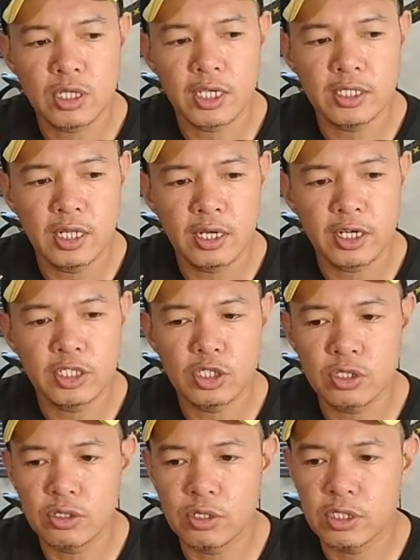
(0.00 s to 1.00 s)
size ng wrench
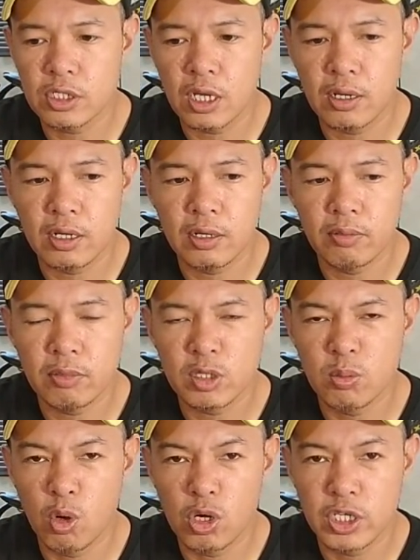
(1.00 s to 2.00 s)
nito is uh,
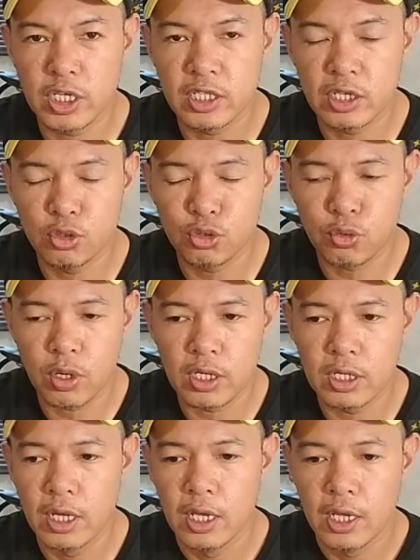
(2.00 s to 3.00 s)
smaller than the
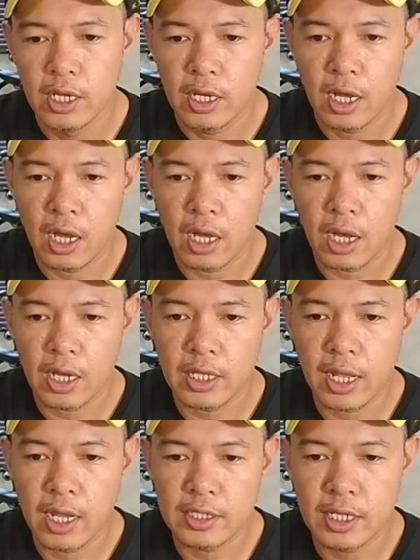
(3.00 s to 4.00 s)
usual. Uh,
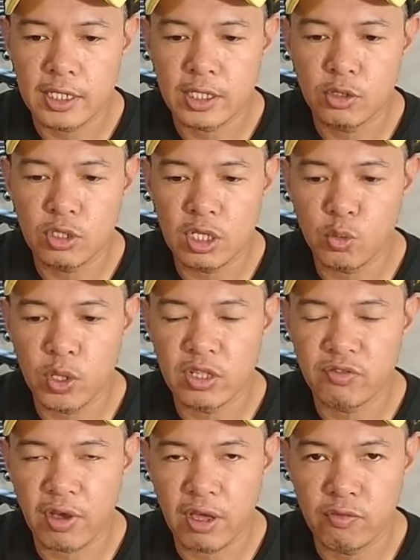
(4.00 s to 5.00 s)
kadalasan kasi yung
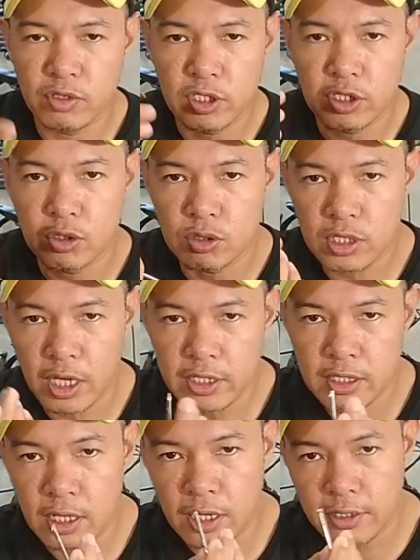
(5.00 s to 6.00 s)
T25 which is yung
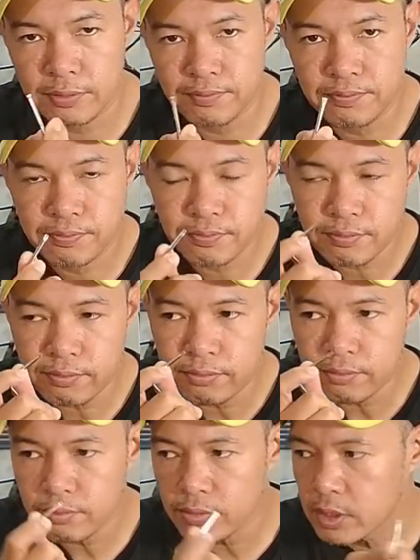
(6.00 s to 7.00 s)
size ng
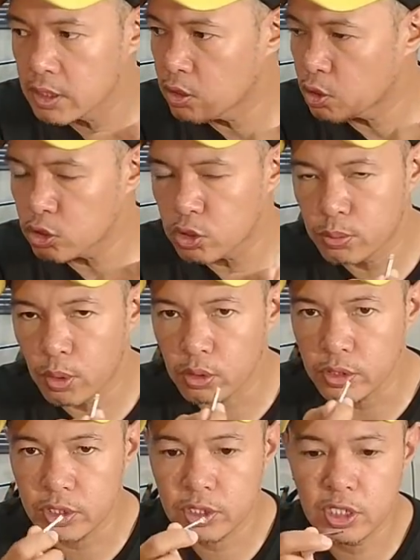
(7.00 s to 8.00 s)
rotor
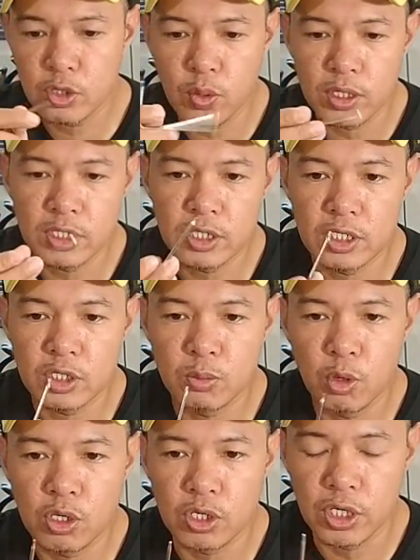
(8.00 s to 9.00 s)
bolts. This one is the
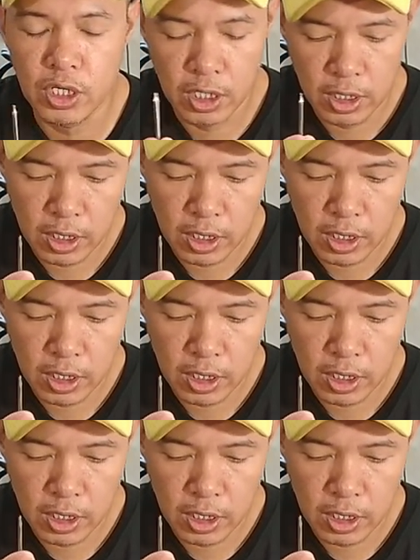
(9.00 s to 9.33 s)
smaller.